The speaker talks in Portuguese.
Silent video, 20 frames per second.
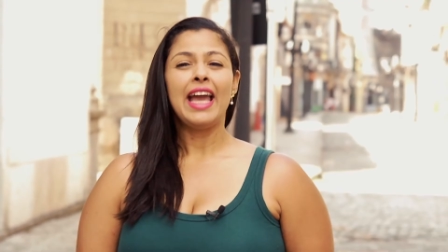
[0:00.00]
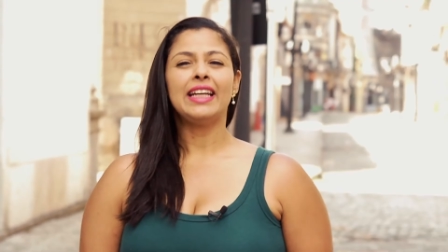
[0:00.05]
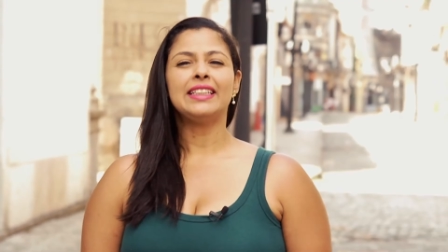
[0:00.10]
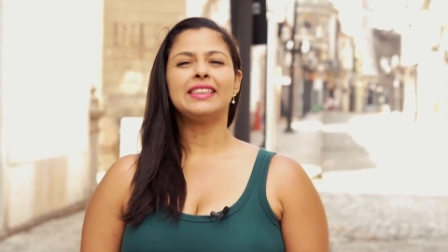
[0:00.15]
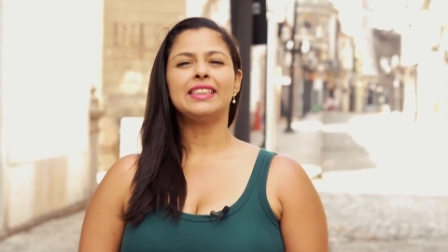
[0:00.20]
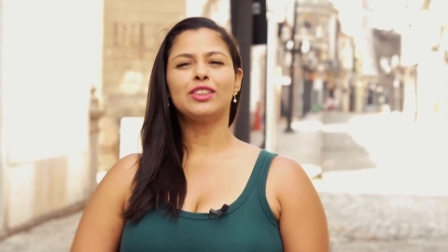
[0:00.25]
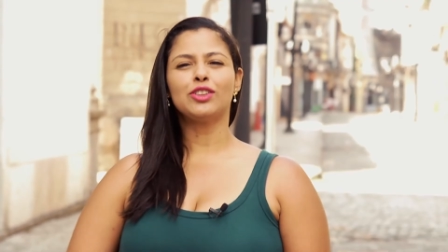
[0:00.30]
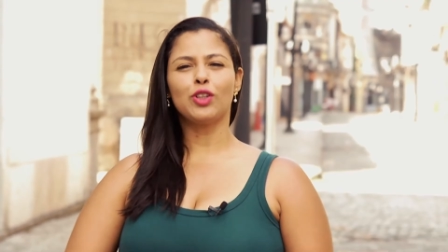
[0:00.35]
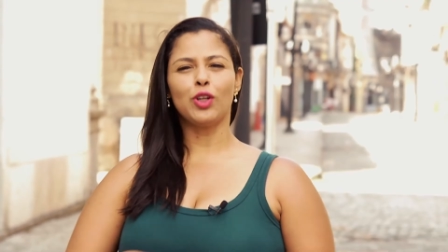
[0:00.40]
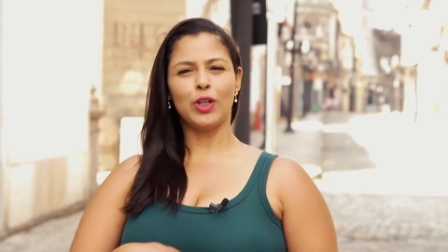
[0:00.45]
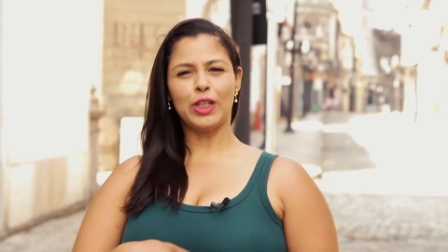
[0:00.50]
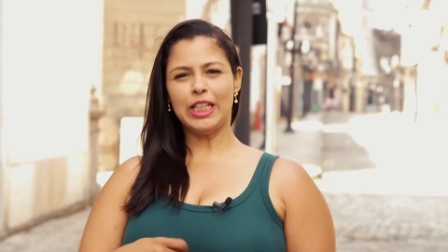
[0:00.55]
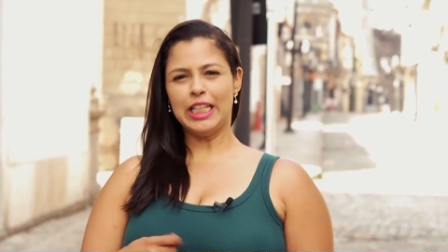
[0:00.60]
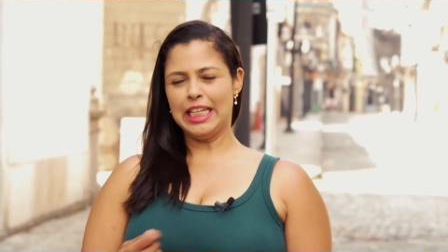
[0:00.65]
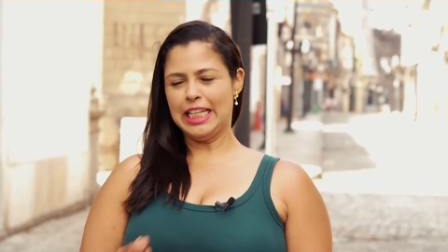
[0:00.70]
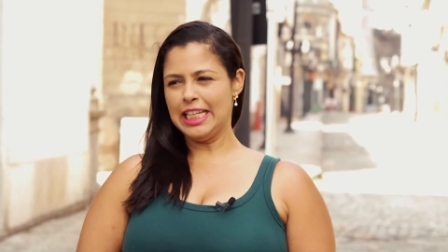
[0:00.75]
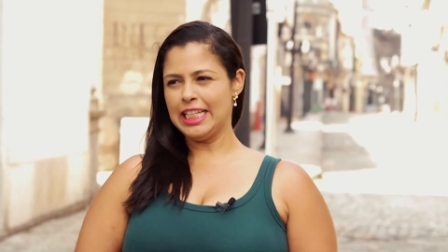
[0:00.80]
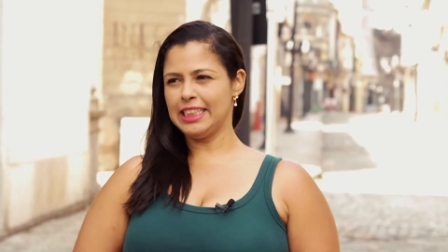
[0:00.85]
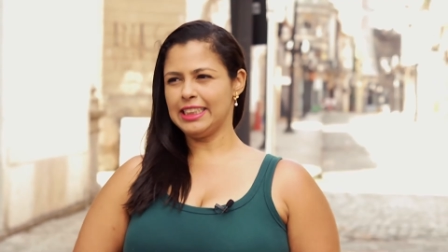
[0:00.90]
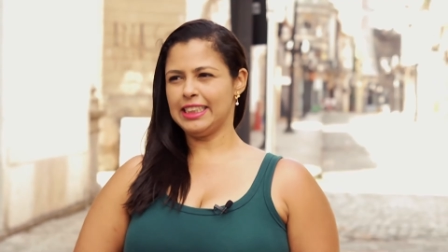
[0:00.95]
Esses
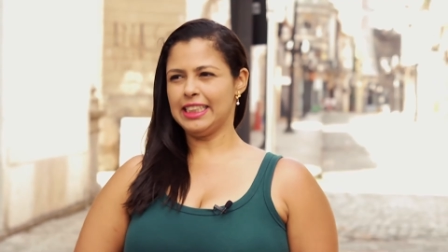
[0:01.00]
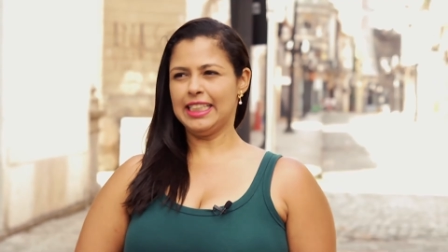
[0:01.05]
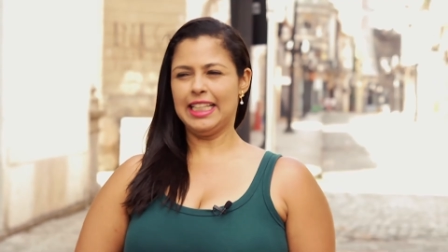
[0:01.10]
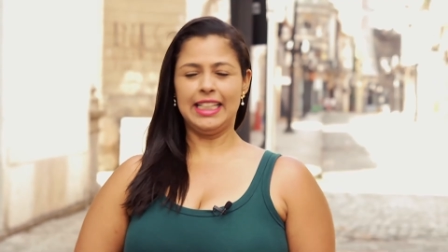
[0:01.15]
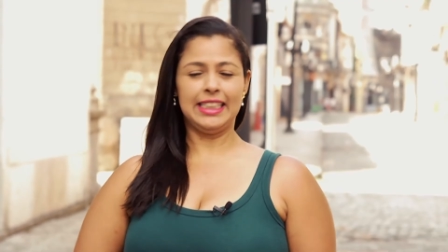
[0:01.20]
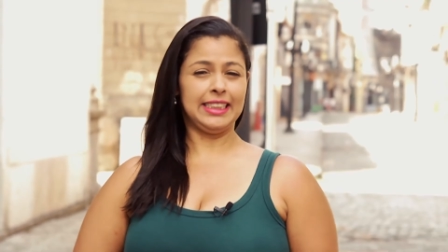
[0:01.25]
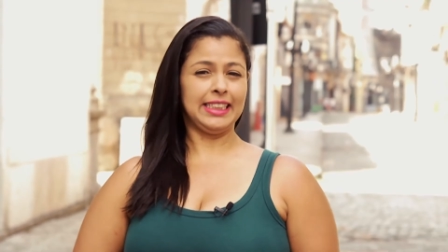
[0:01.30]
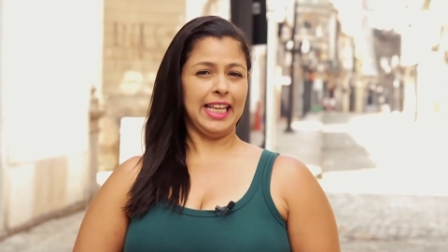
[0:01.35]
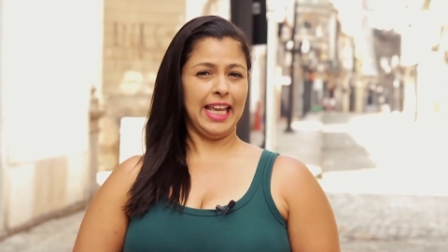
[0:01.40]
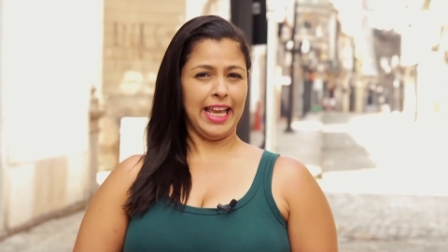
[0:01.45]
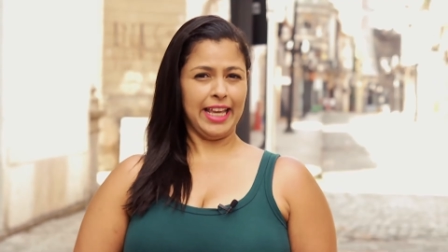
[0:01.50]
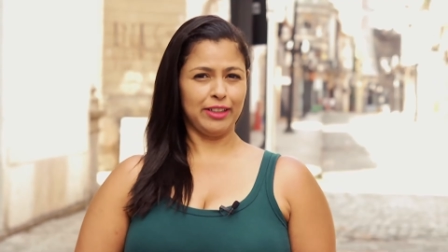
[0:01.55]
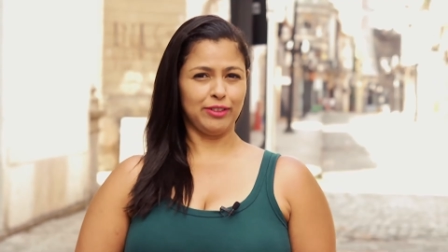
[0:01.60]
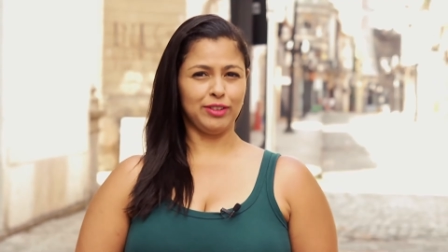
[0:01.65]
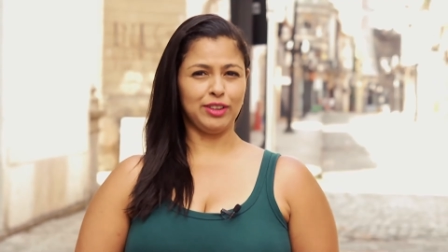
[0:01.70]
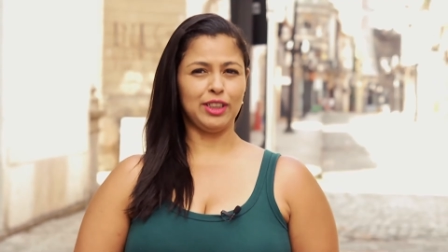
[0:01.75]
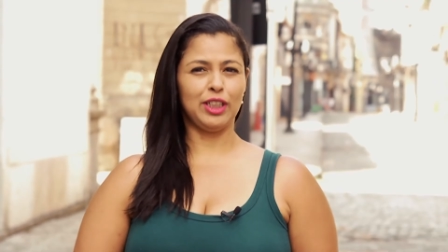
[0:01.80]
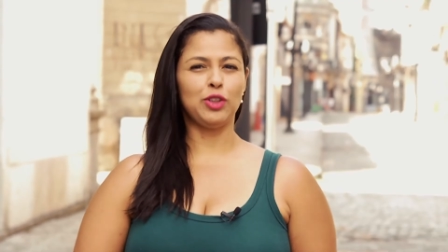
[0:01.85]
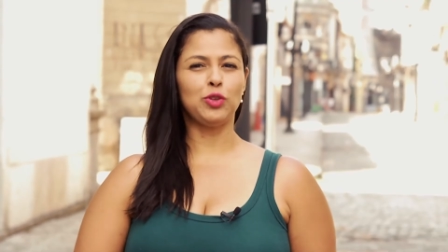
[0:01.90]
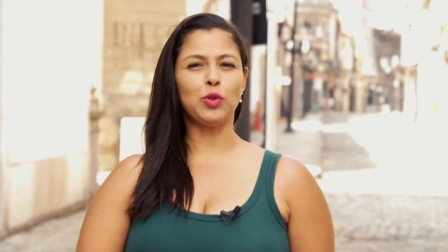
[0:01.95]
croquis e
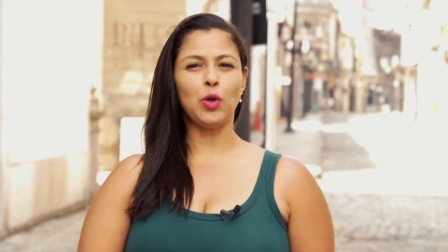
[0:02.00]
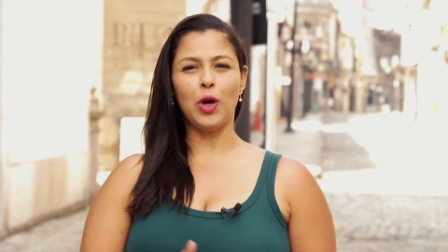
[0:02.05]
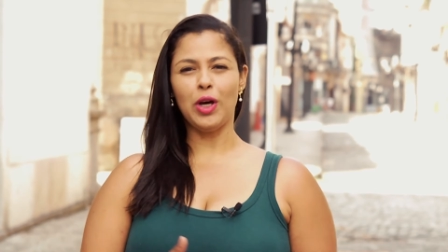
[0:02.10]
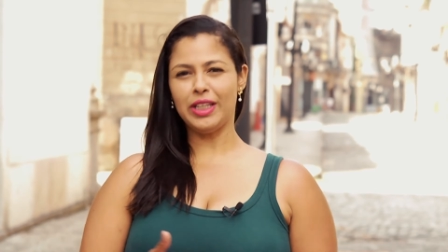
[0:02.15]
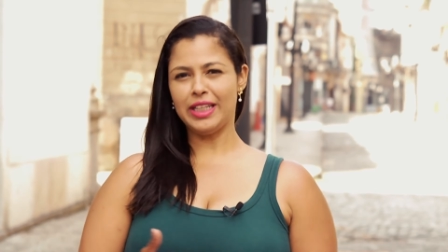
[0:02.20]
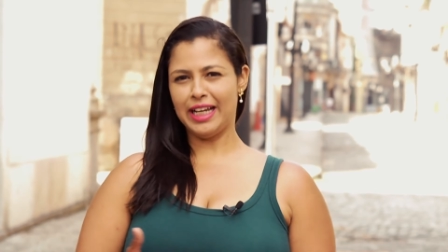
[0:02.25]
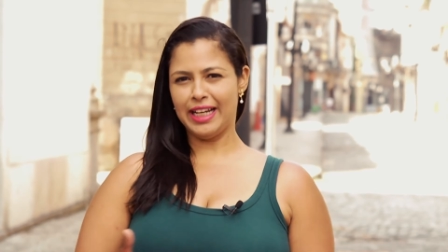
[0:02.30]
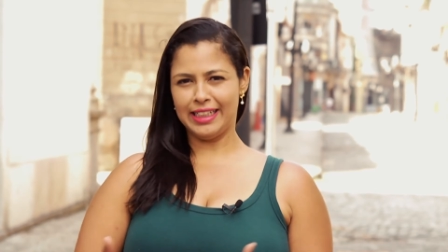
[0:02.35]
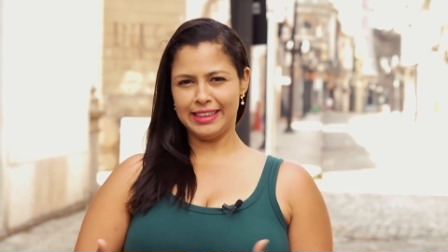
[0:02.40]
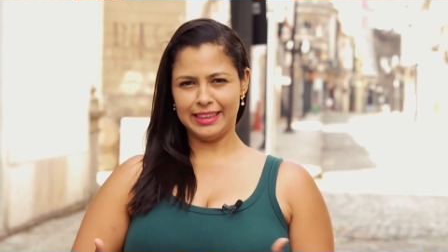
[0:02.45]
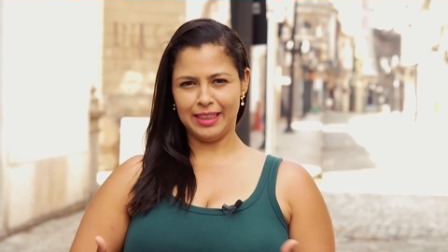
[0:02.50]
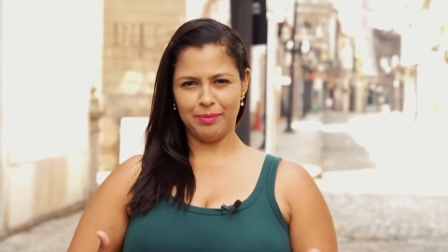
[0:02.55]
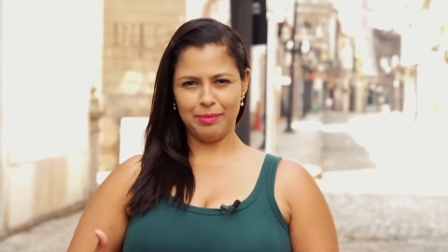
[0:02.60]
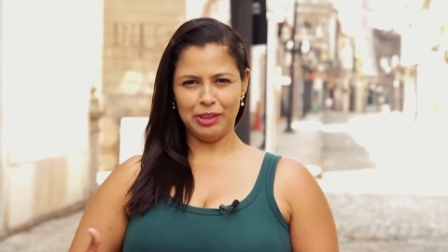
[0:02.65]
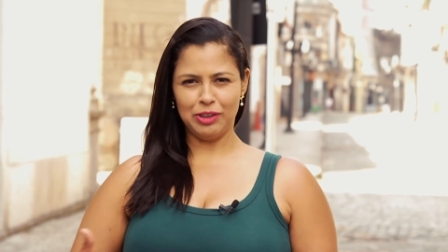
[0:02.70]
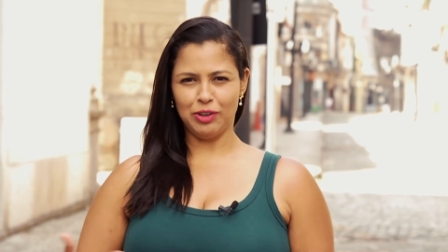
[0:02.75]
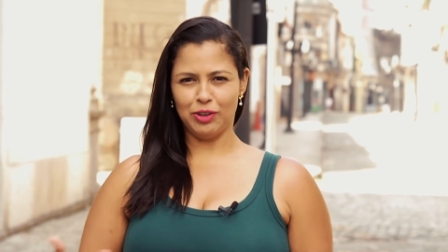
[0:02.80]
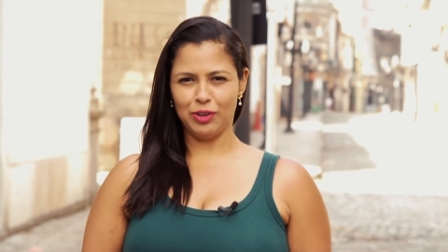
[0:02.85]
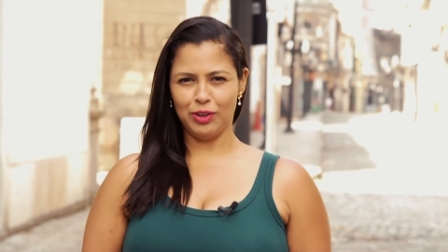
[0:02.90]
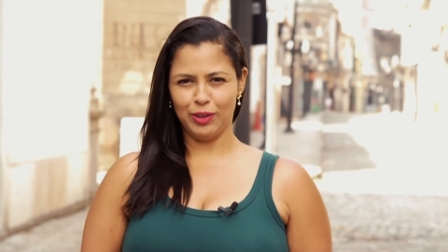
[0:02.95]
desenhos e toda essa
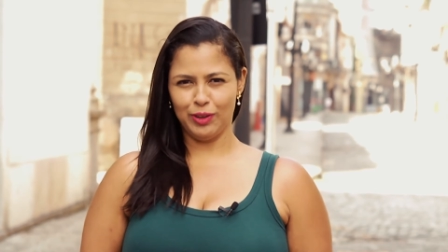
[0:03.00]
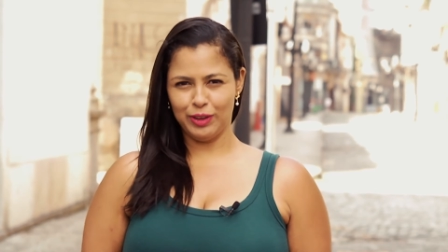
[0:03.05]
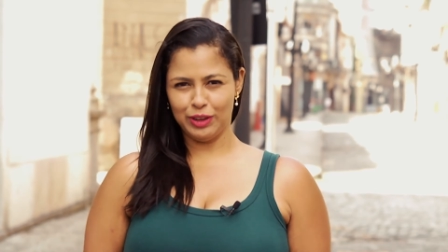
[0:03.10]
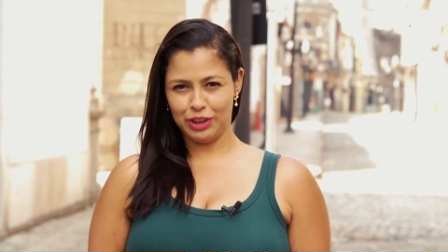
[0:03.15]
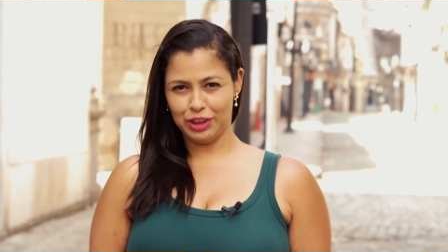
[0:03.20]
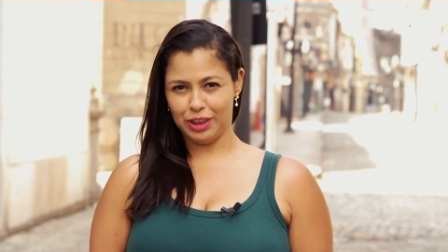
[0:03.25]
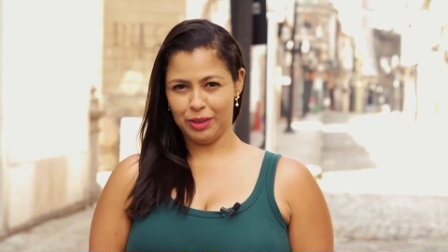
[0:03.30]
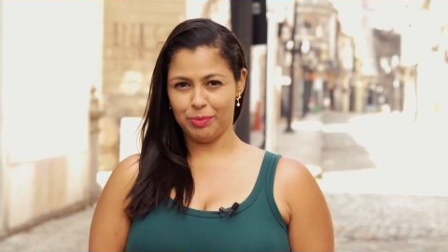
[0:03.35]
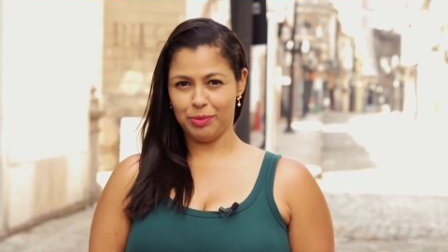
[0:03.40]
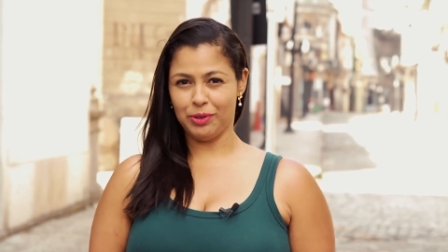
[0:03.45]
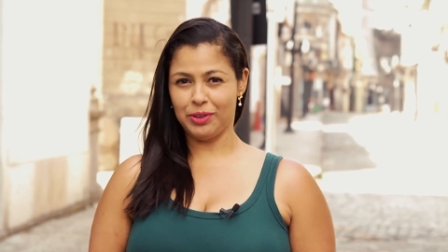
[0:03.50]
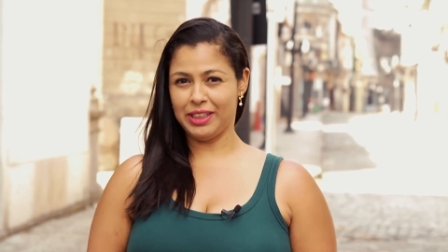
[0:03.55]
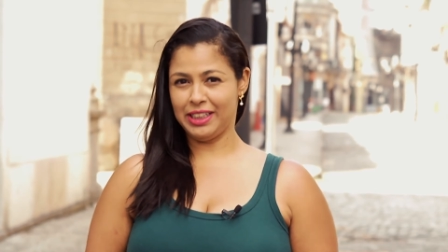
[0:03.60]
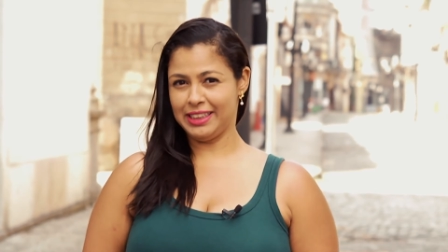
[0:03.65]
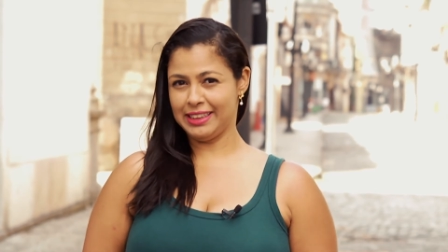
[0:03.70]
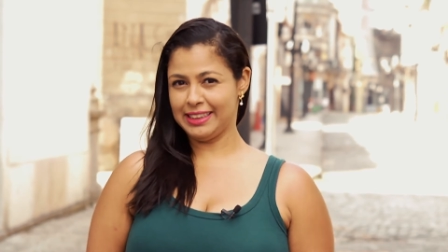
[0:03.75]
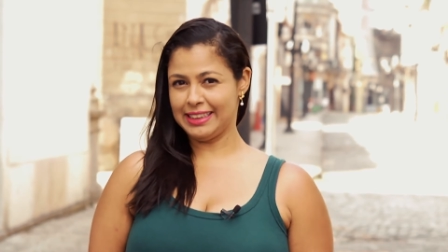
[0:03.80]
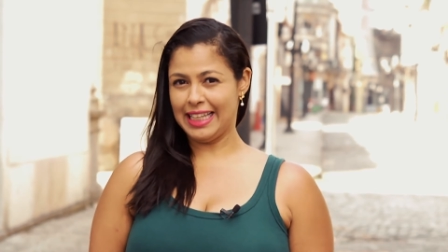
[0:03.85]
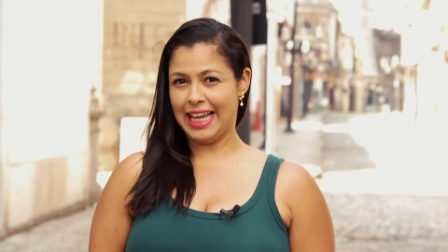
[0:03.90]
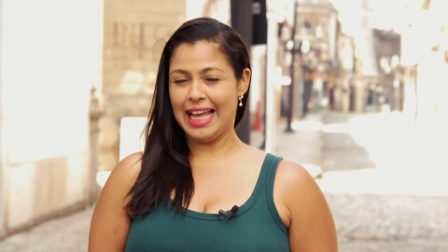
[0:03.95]
metodologia para o que
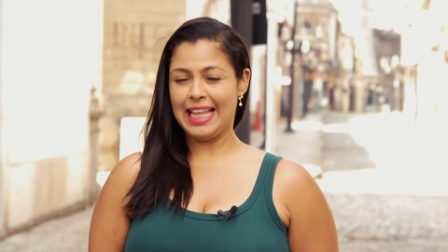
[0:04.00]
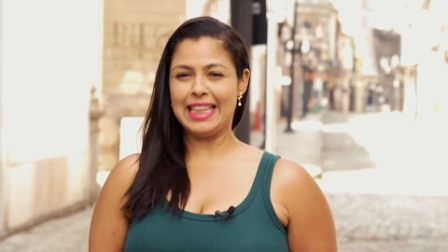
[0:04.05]
está